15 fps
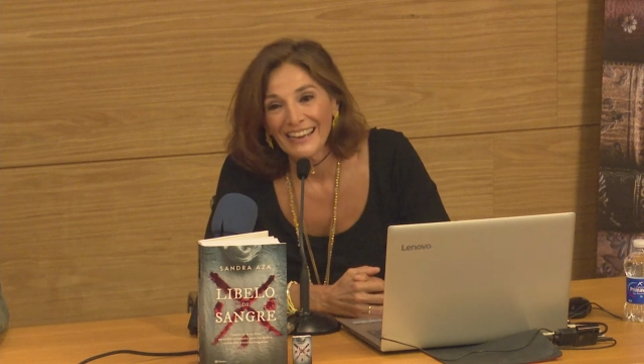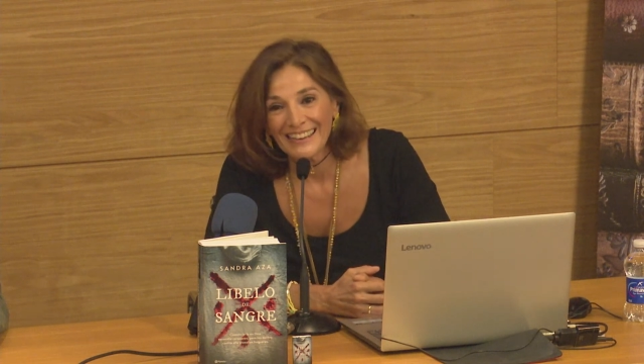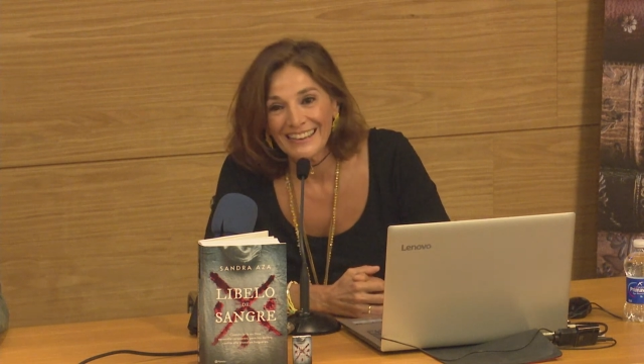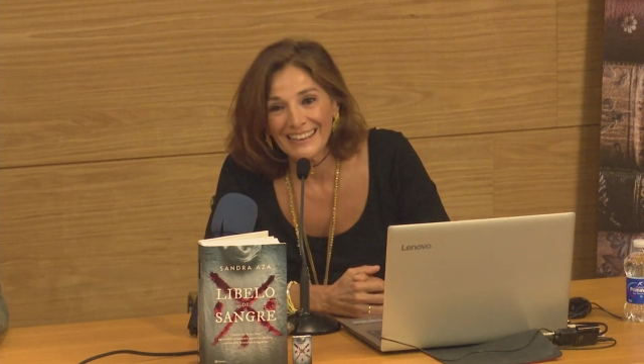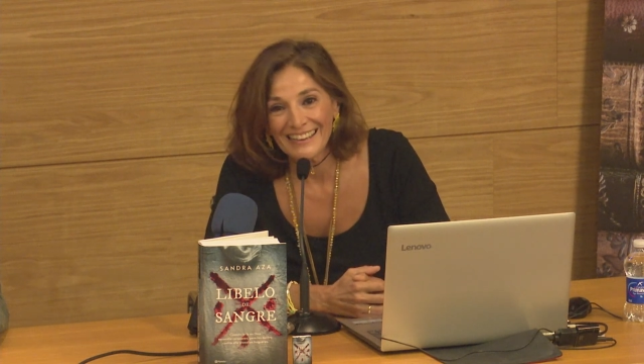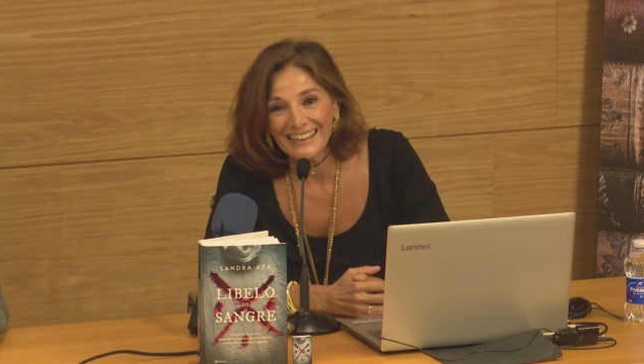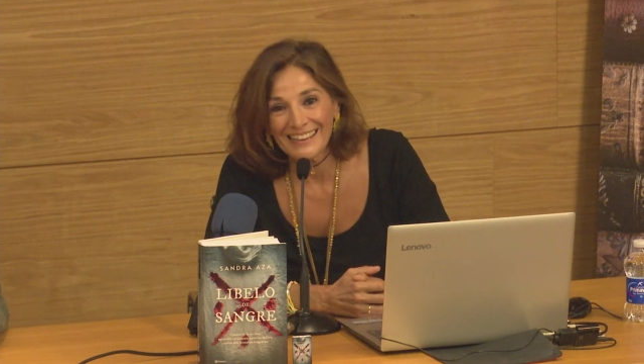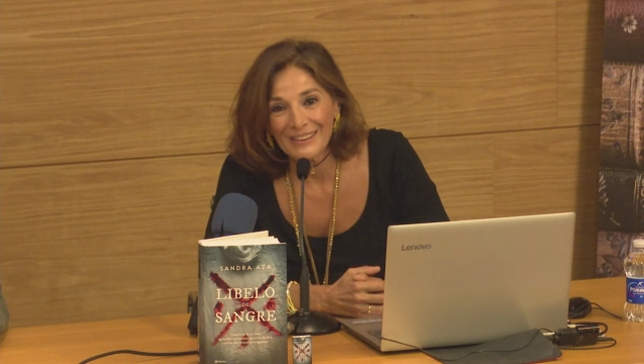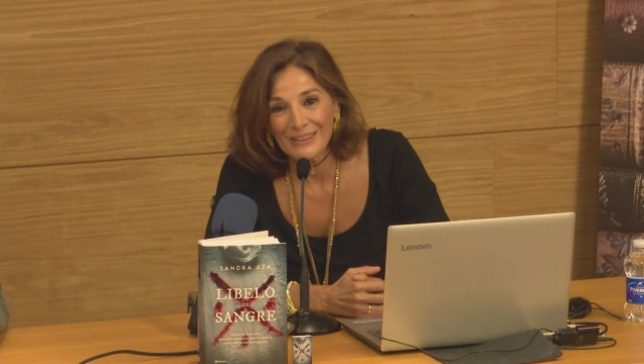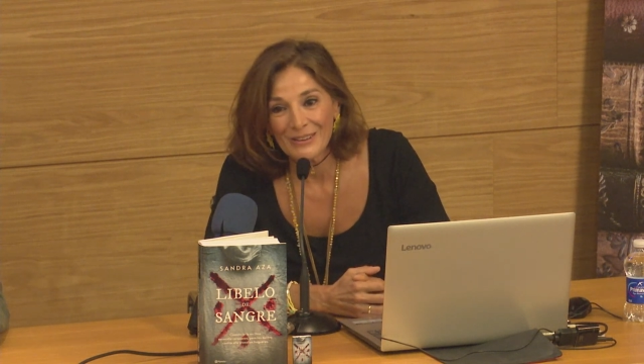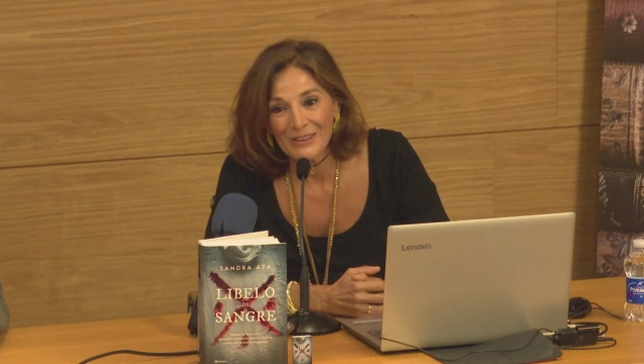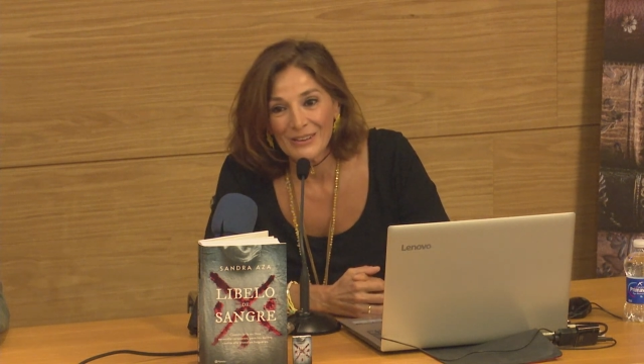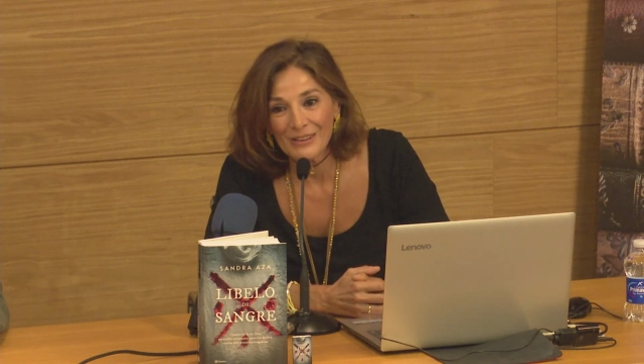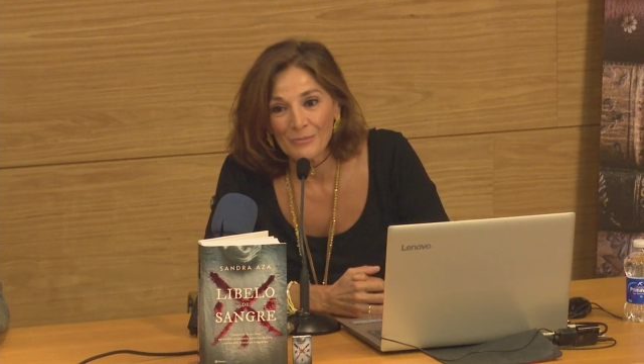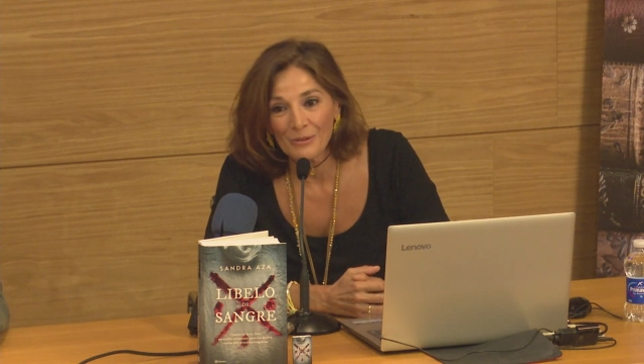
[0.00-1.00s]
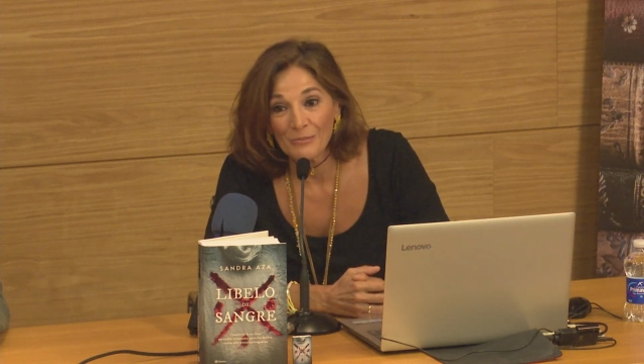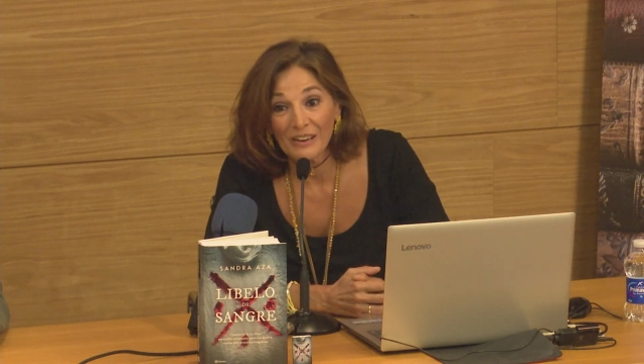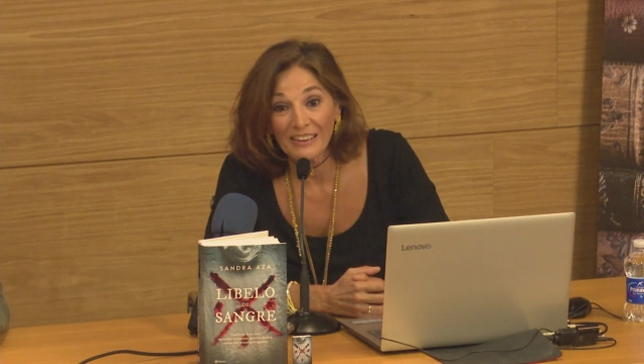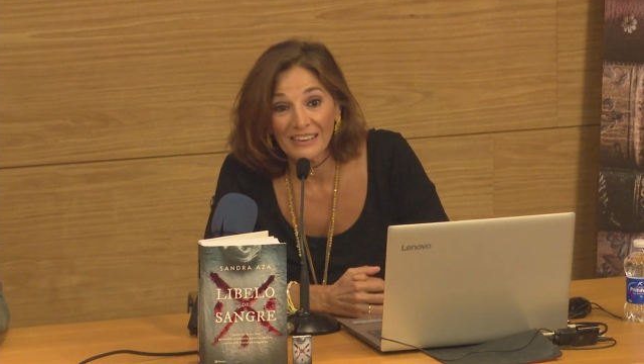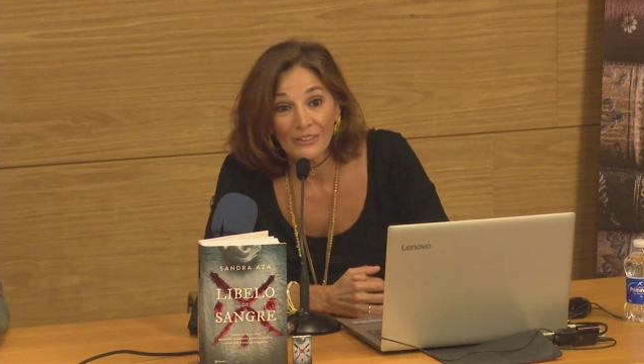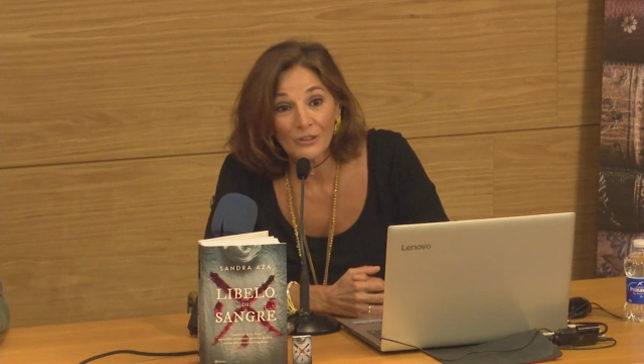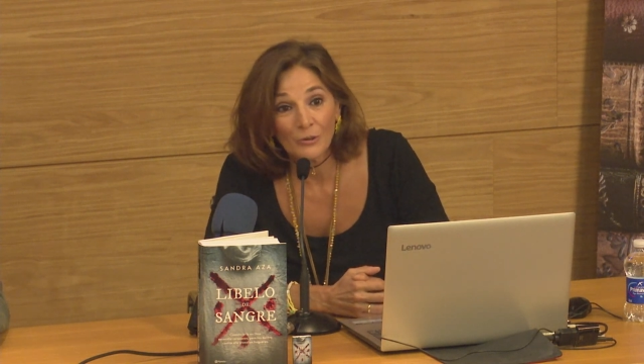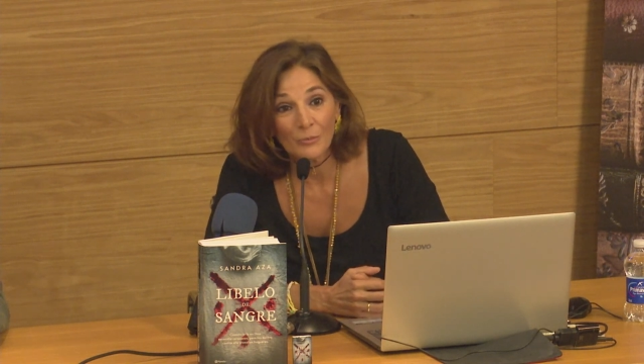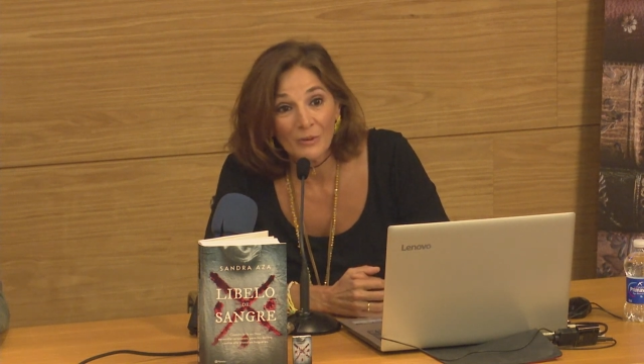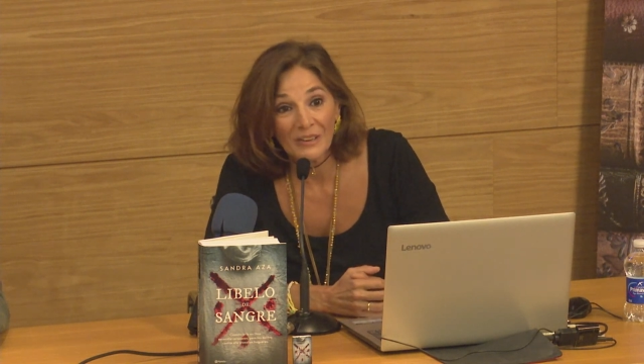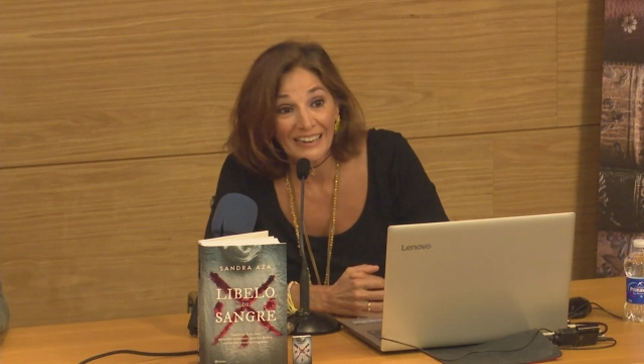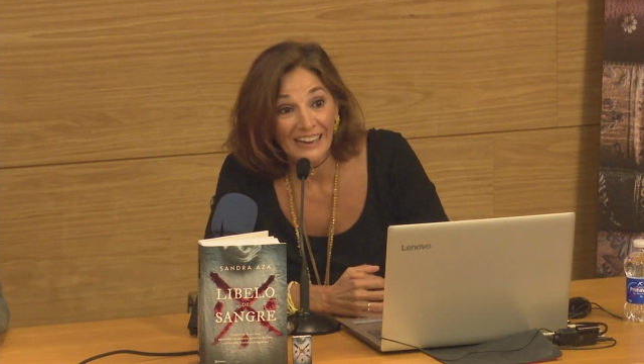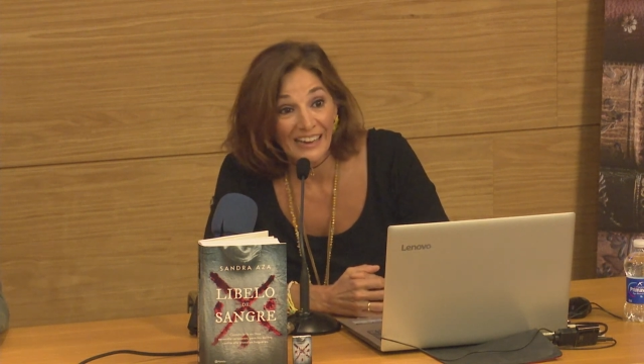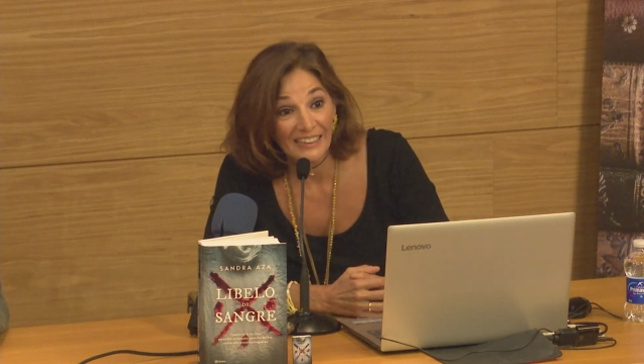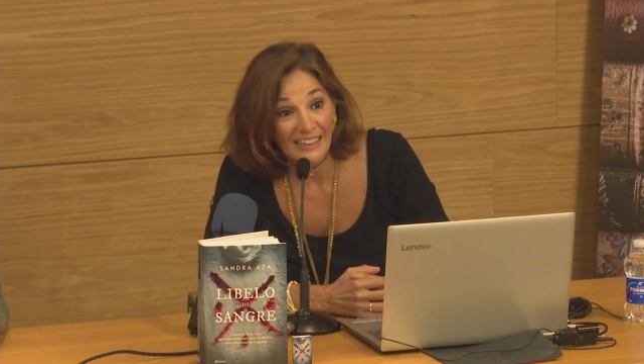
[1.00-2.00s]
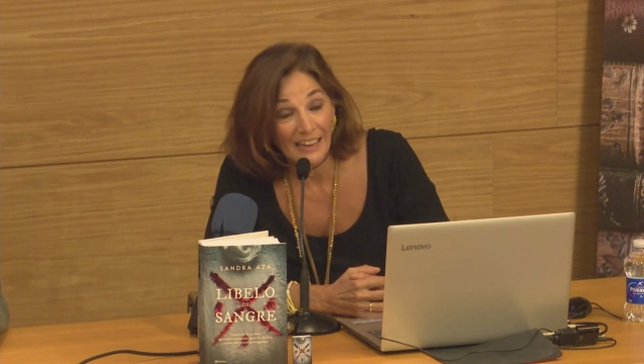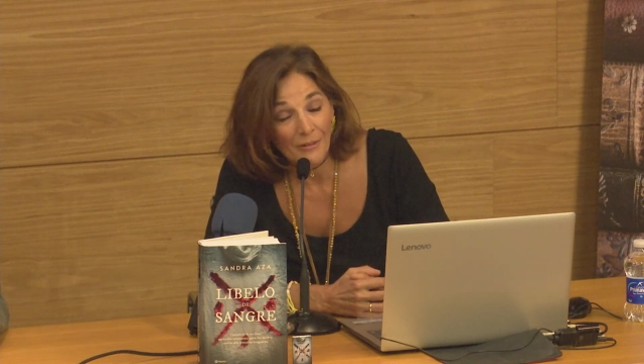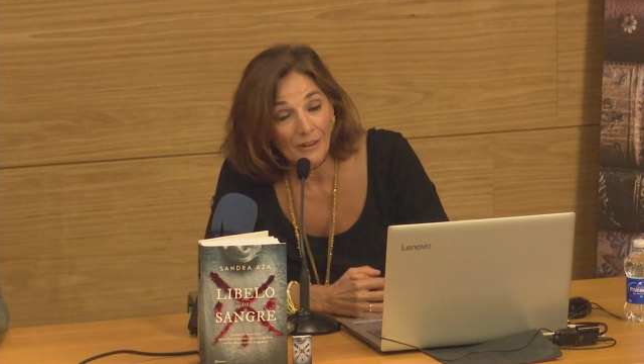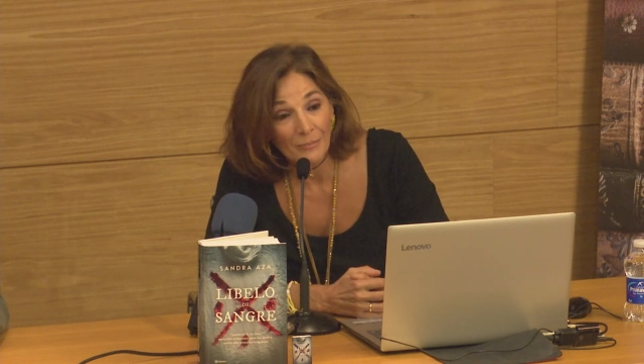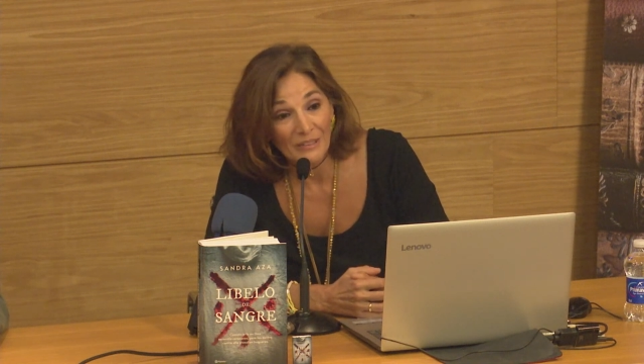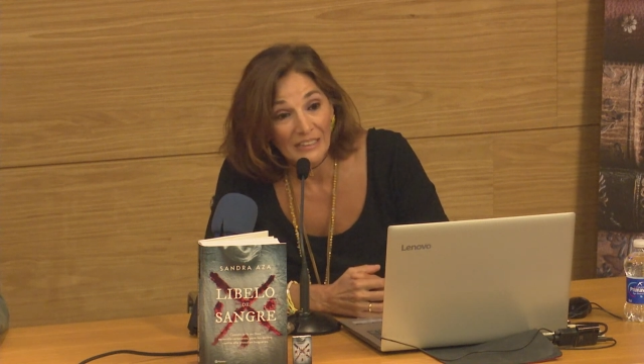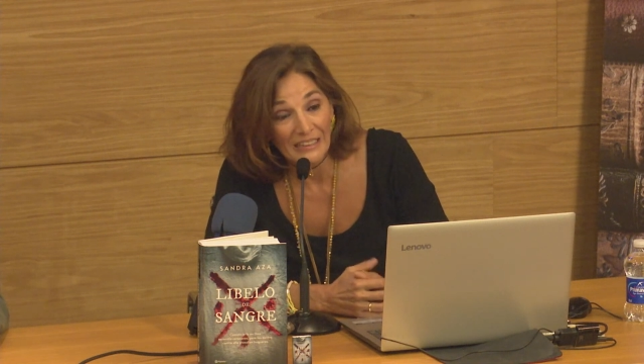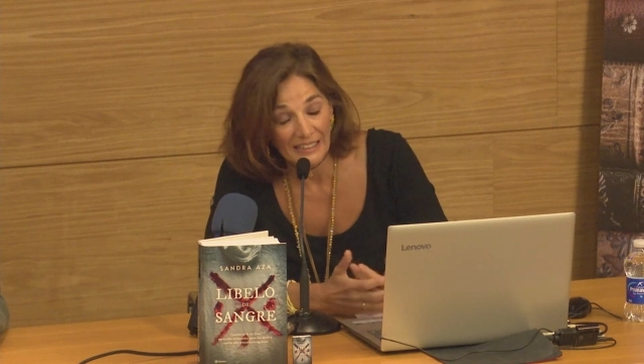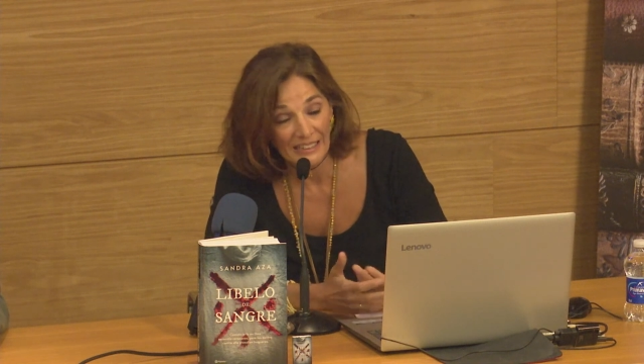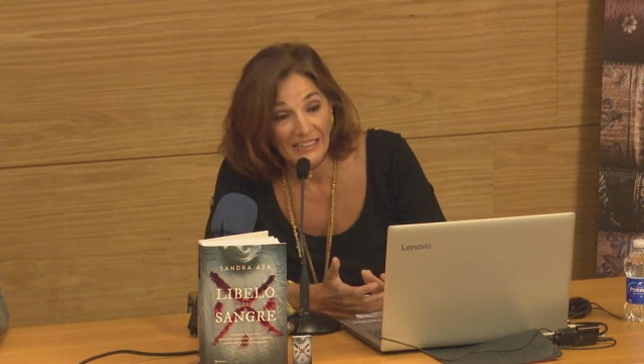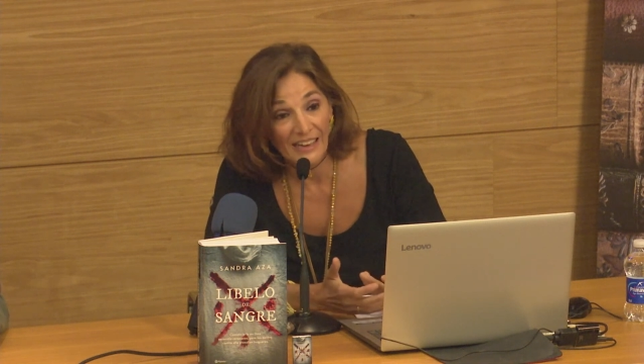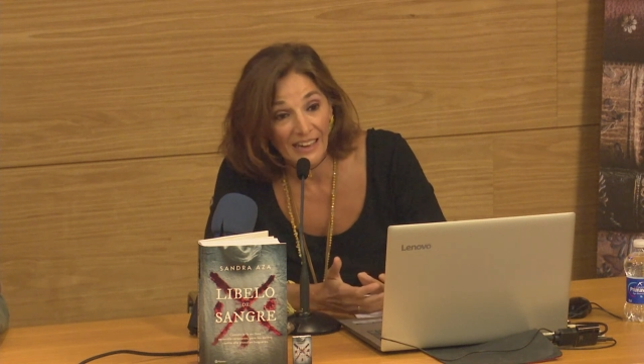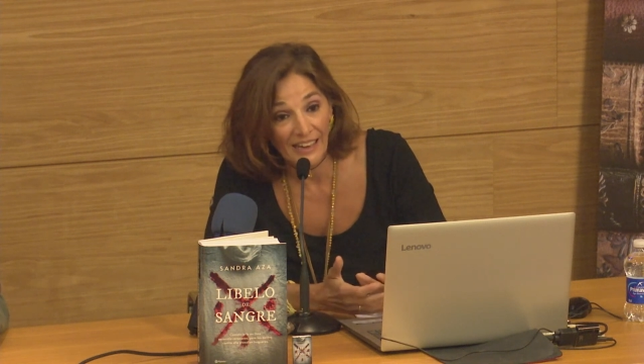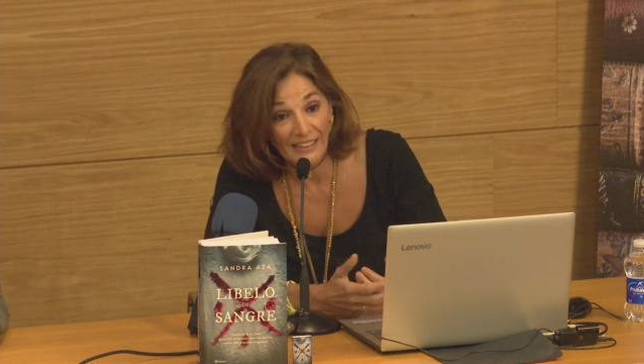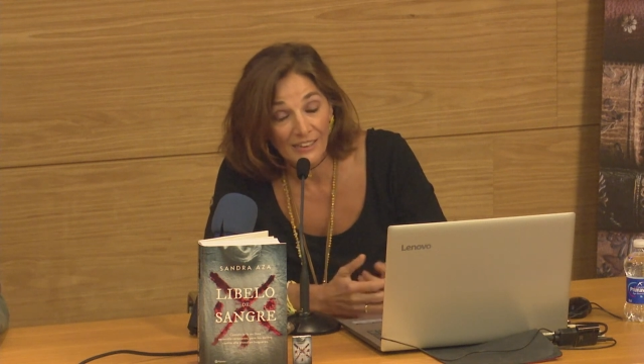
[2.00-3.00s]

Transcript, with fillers: Y, mi marido me regañaba y me decía,